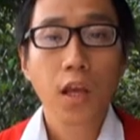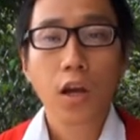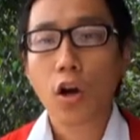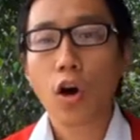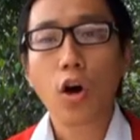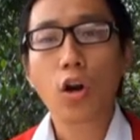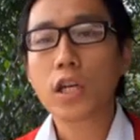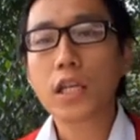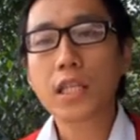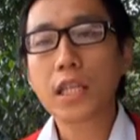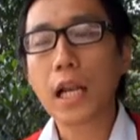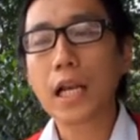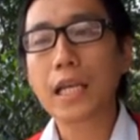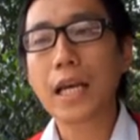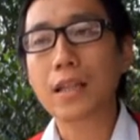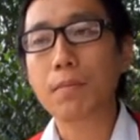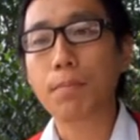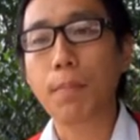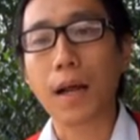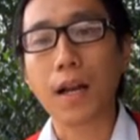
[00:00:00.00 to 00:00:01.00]
Kalau kita
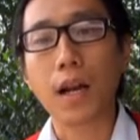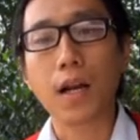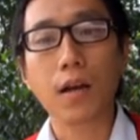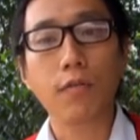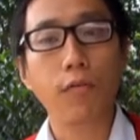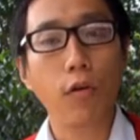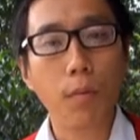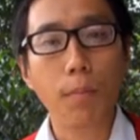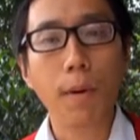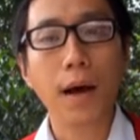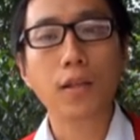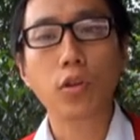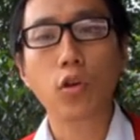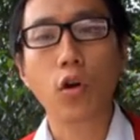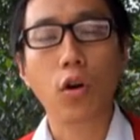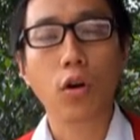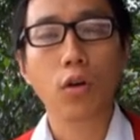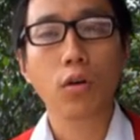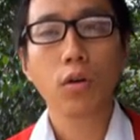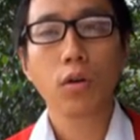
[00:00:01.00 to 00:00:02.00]
lihat para
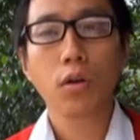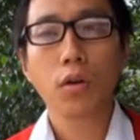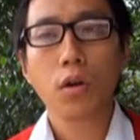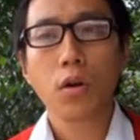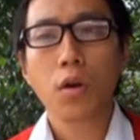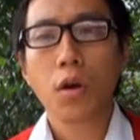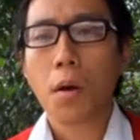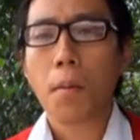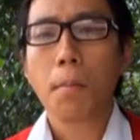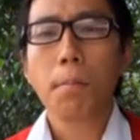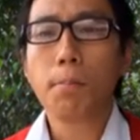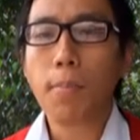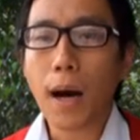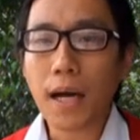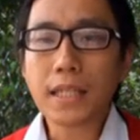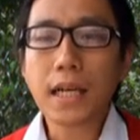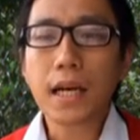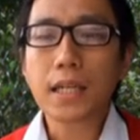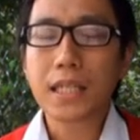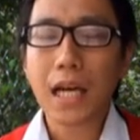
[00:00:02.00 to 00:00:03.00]
reformator,
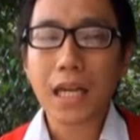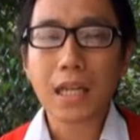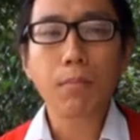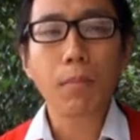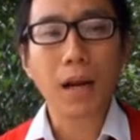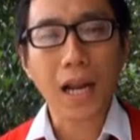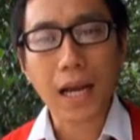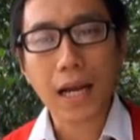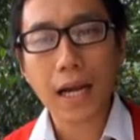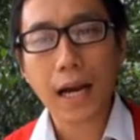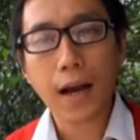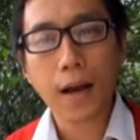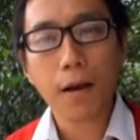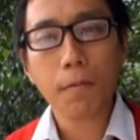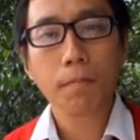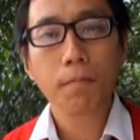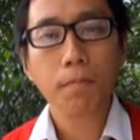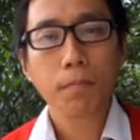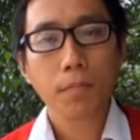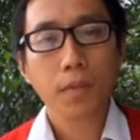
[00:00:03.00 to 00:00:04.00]
banyak dari
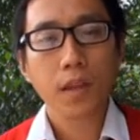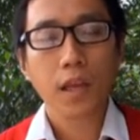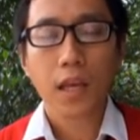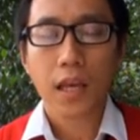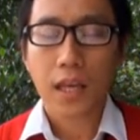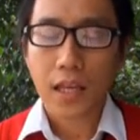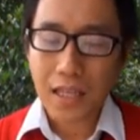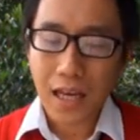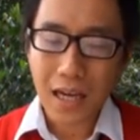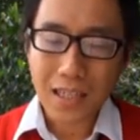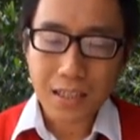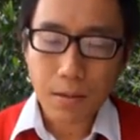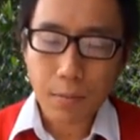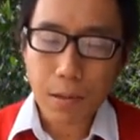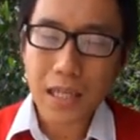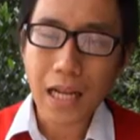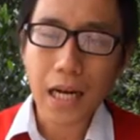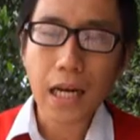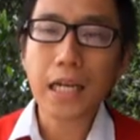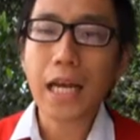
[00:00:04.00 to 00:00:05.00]
mereka yang
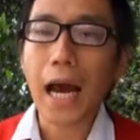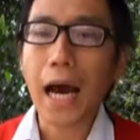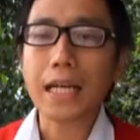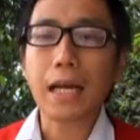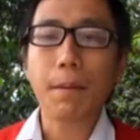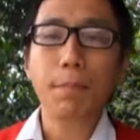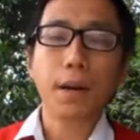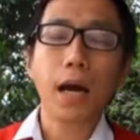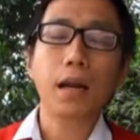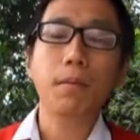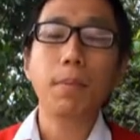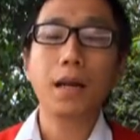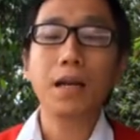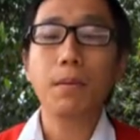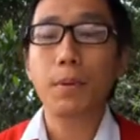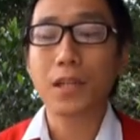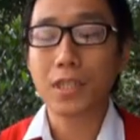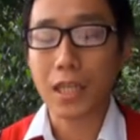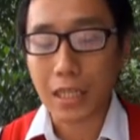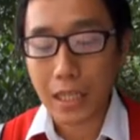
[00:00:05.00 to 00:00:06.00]
sebenarnya dihadapkan pada
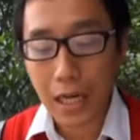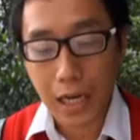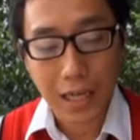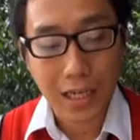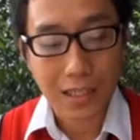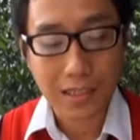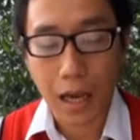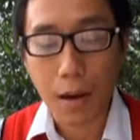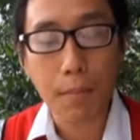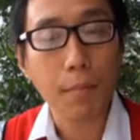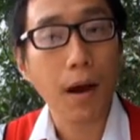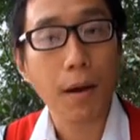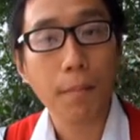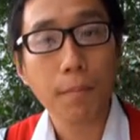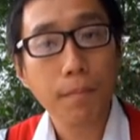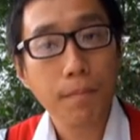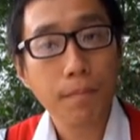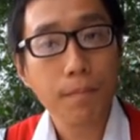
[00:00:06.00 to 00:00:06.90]
pertanyaan yang sama.